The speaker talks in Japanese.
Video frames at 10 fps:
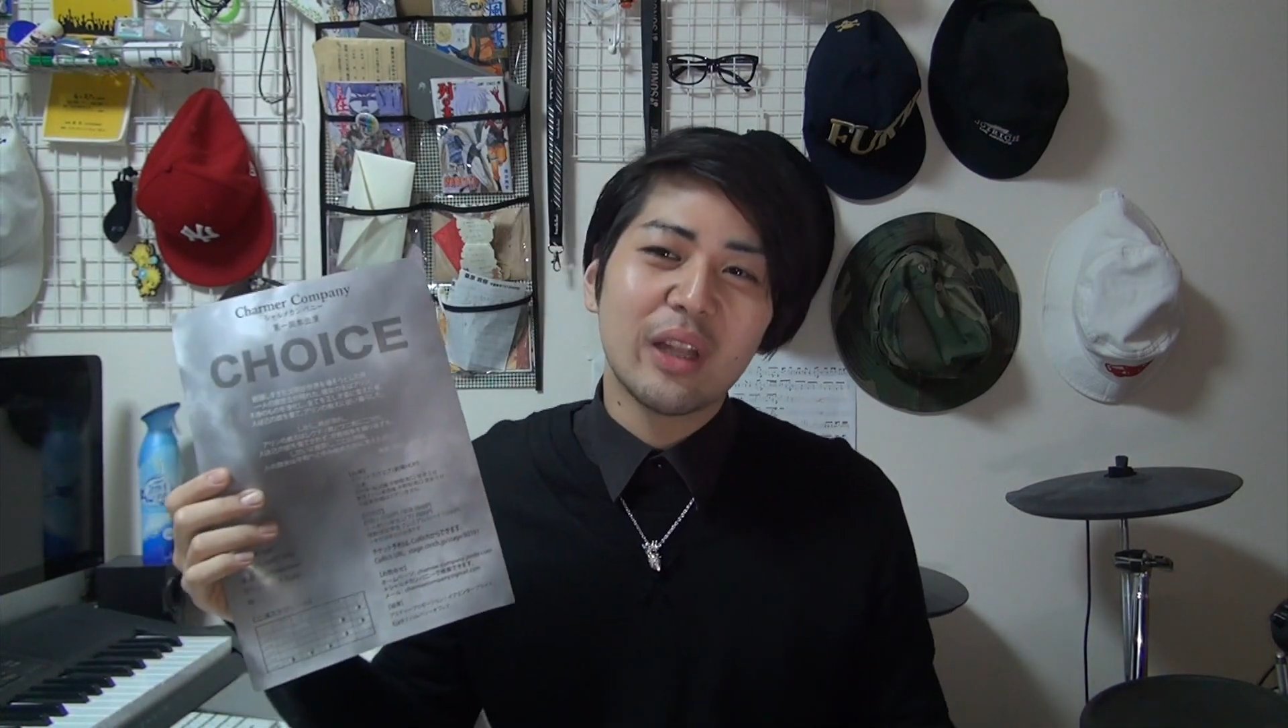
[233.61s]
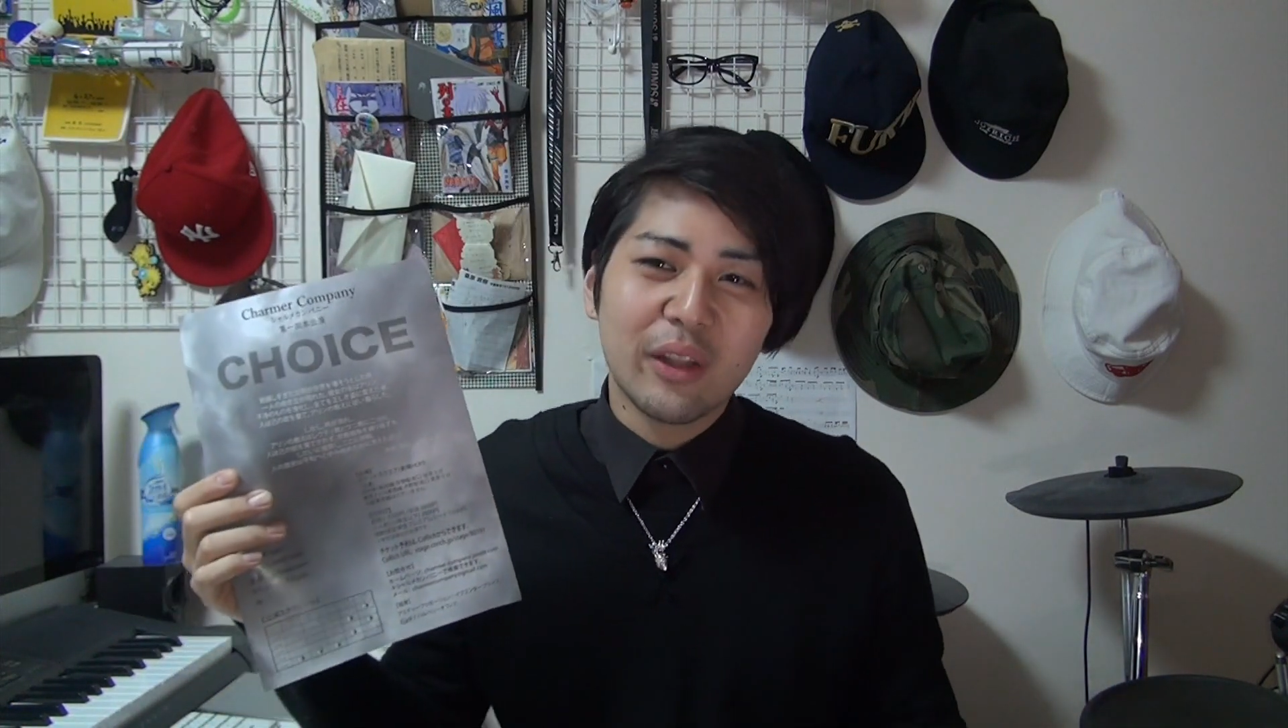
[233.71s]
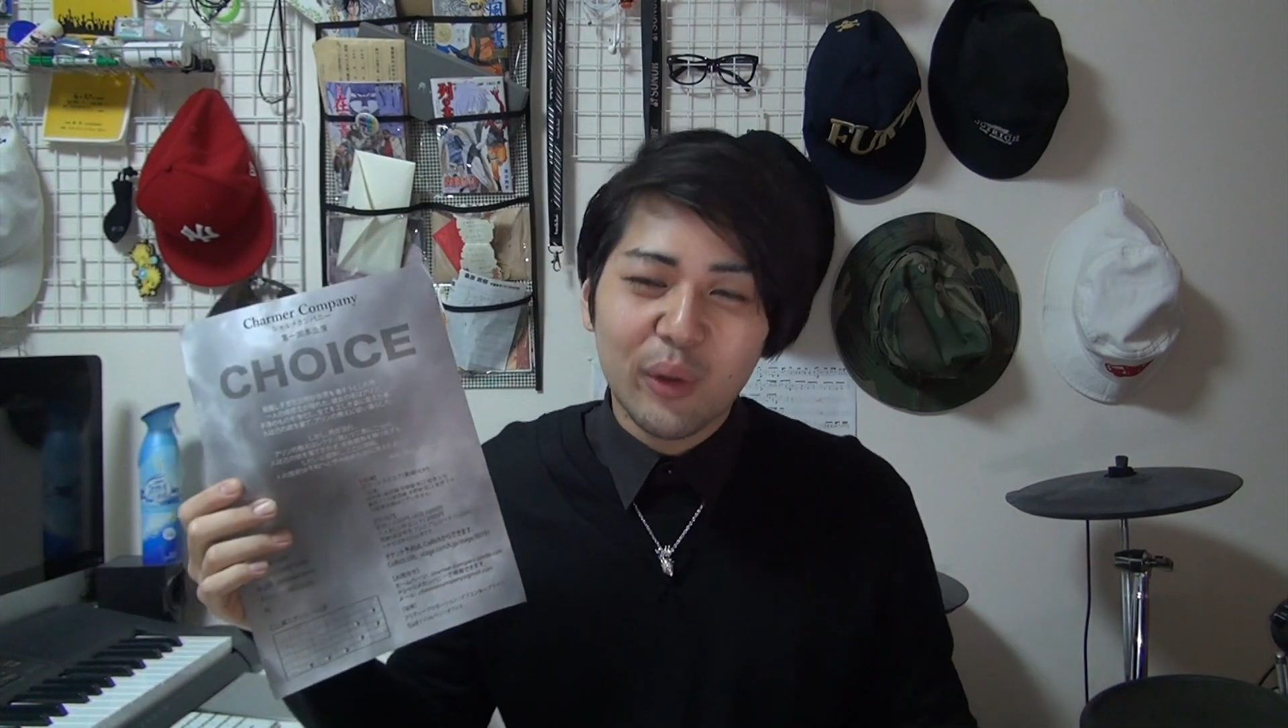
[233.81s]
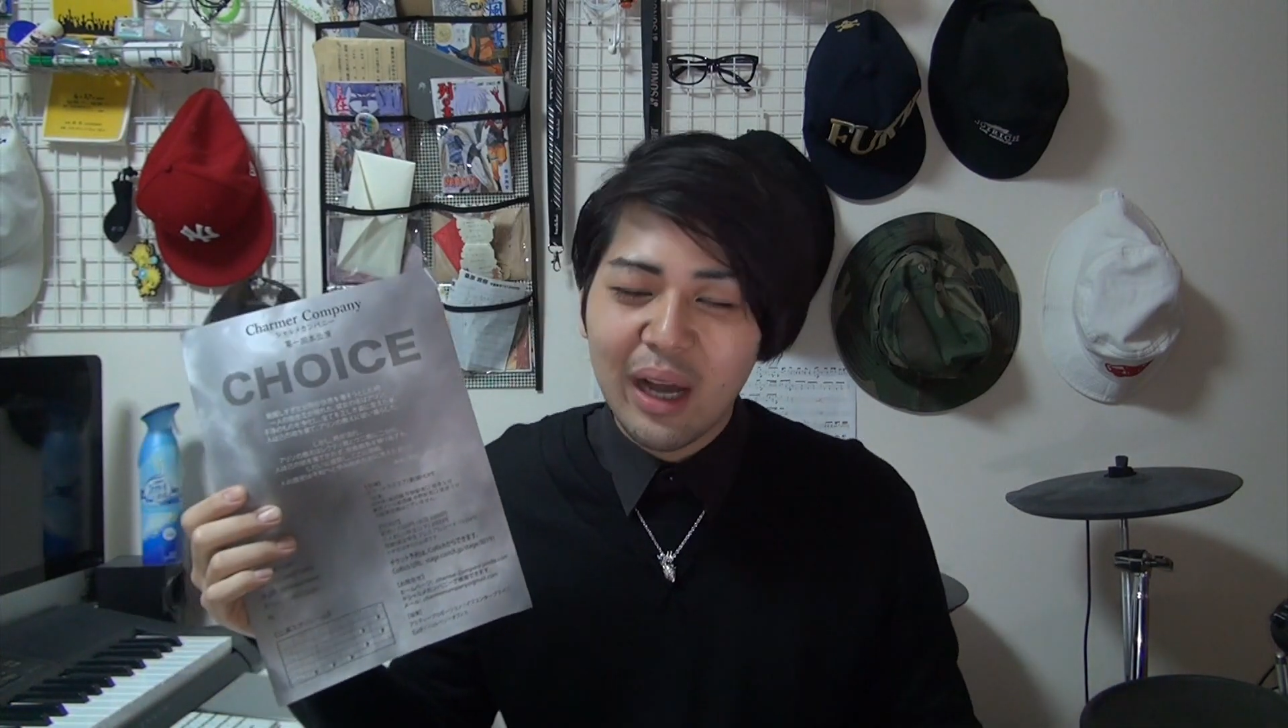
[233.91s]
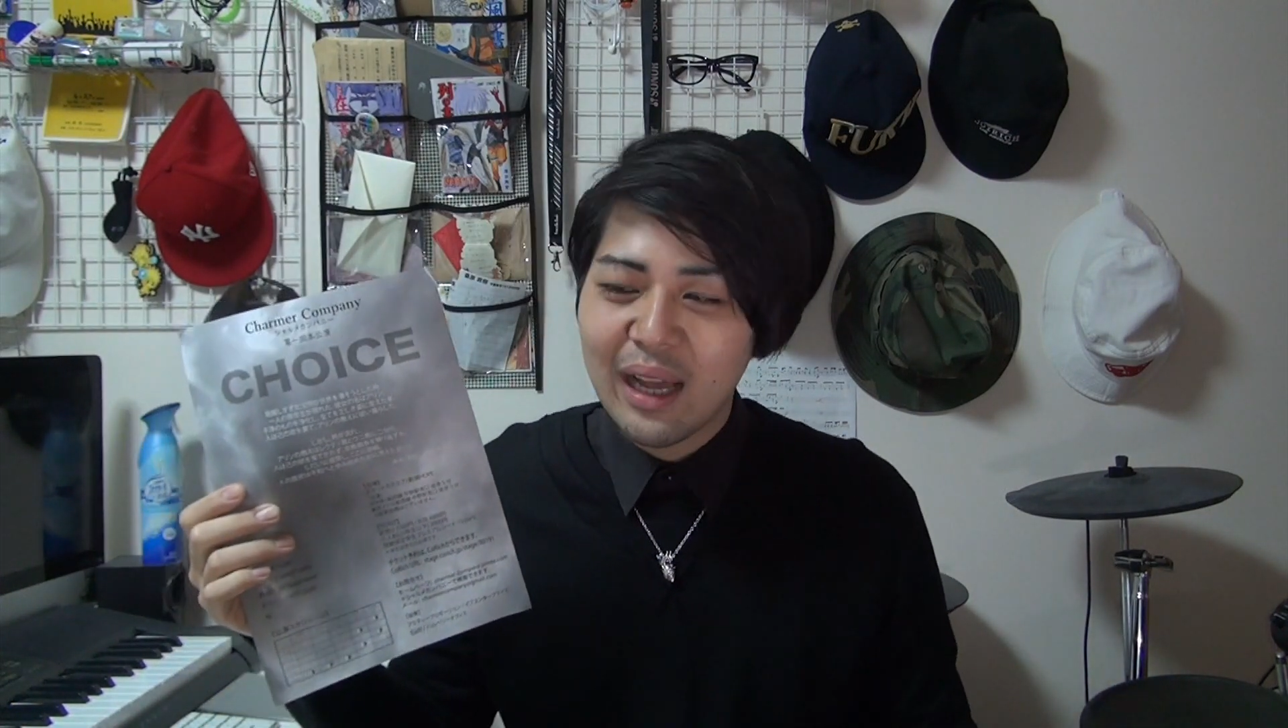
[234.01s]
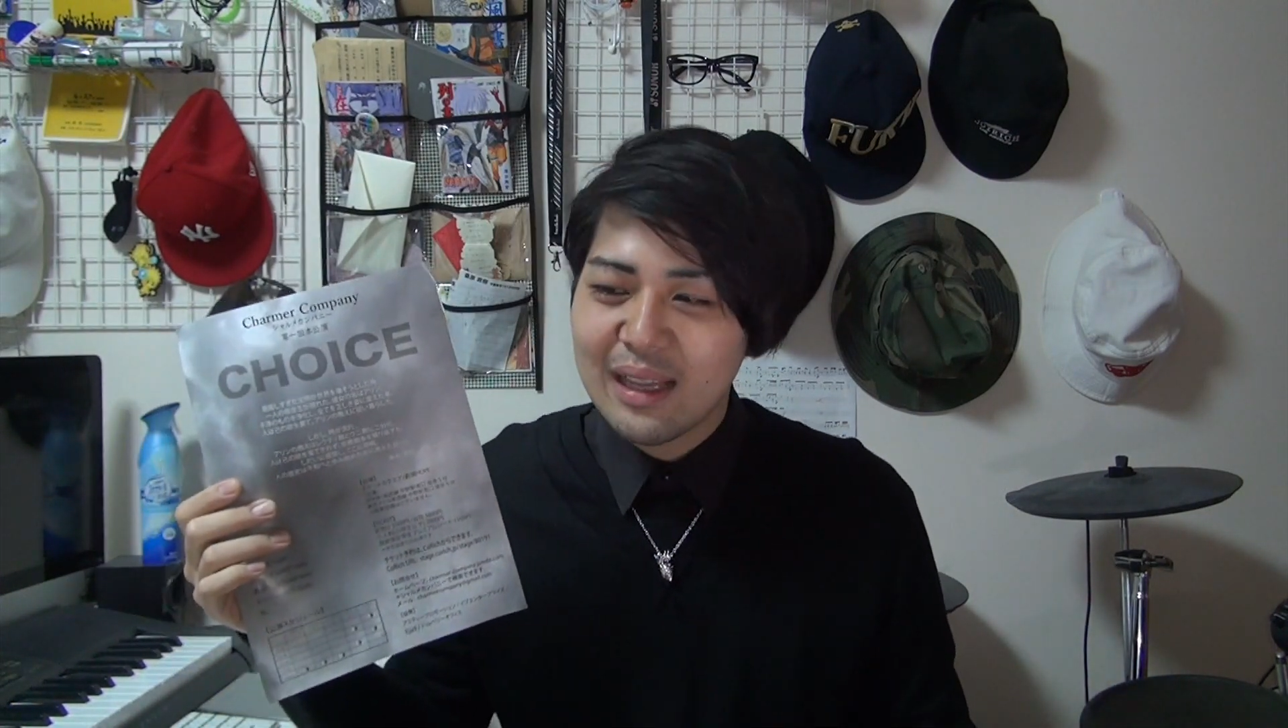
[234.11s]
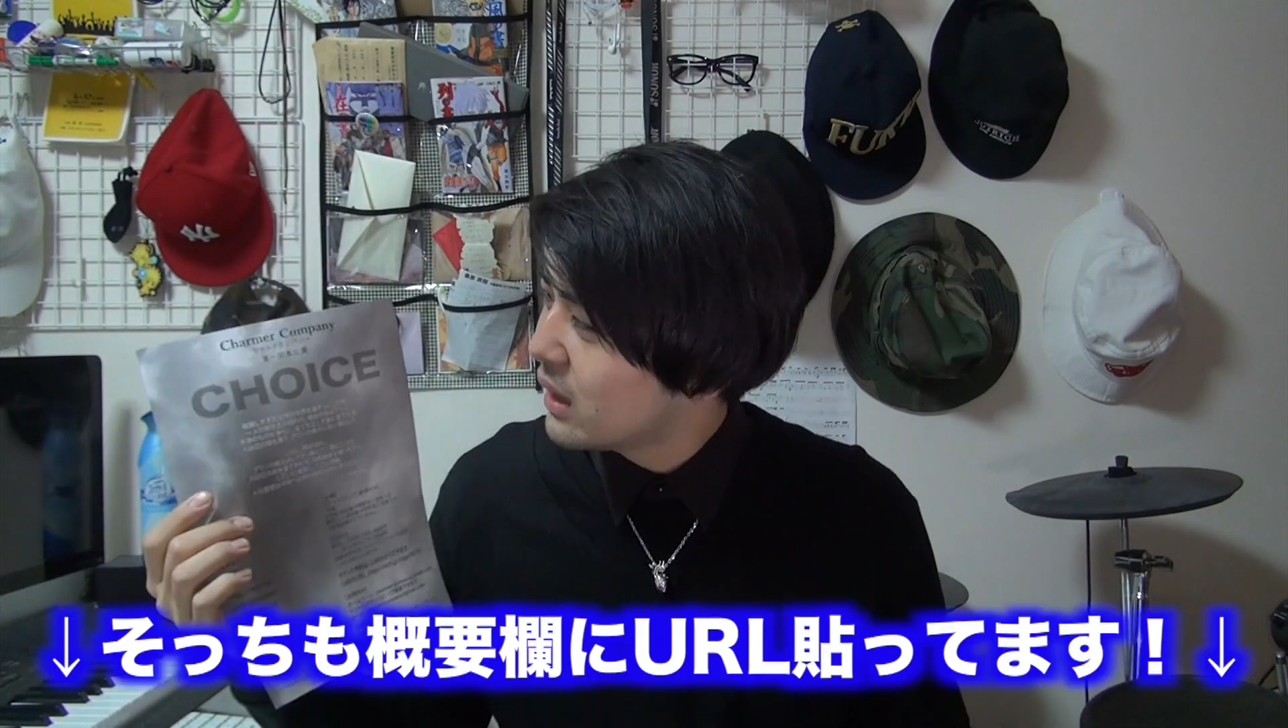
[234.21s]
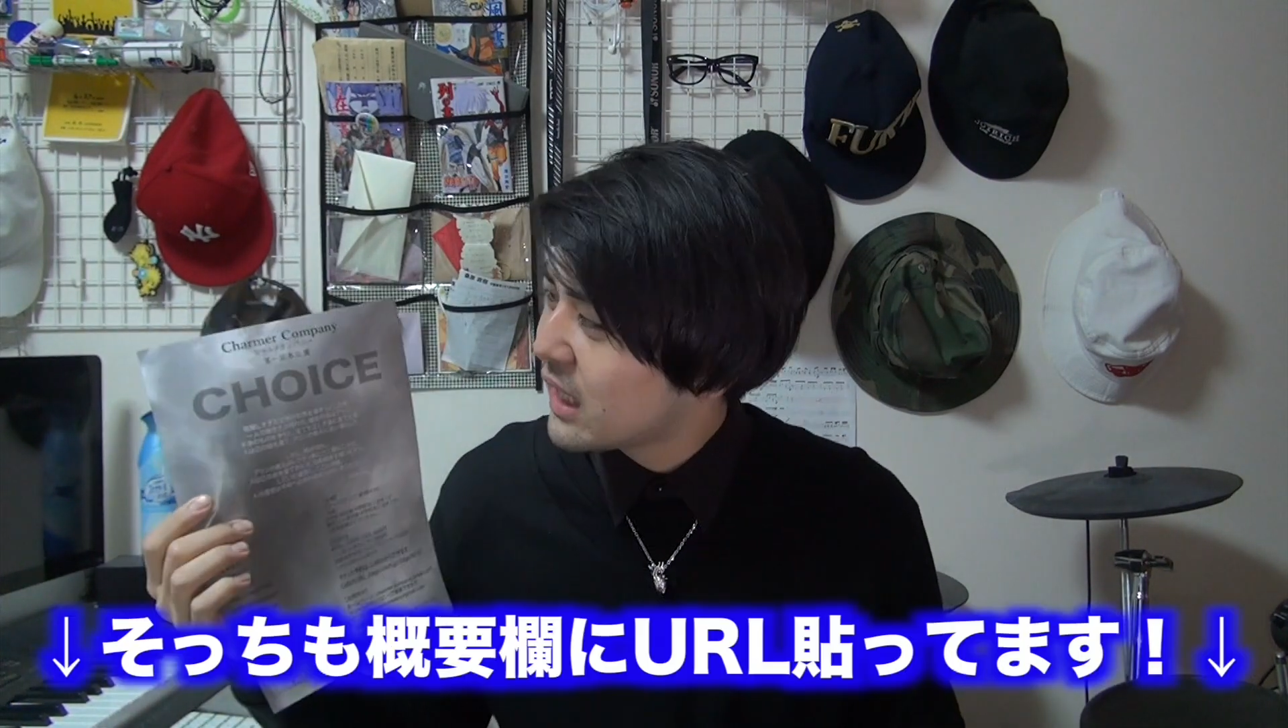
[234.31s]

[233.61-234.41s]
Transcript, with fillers: などが、